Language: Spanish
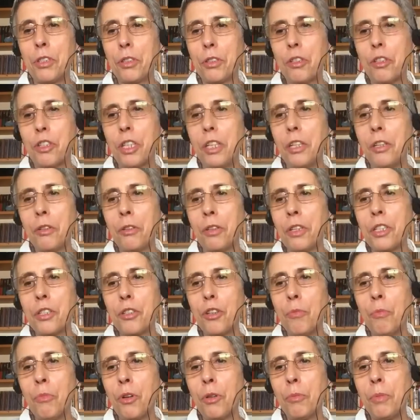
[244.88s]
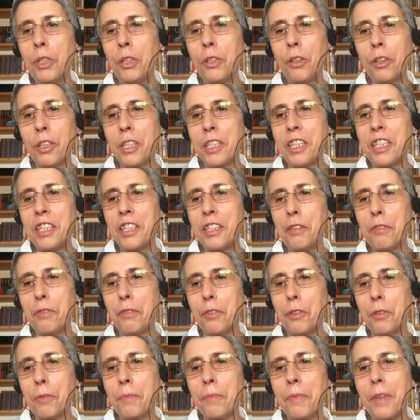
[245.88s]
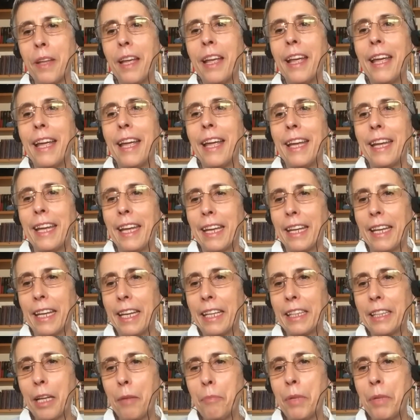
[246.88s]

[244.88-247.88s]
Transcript: nuestro sino, es como el mito de Sísifo, que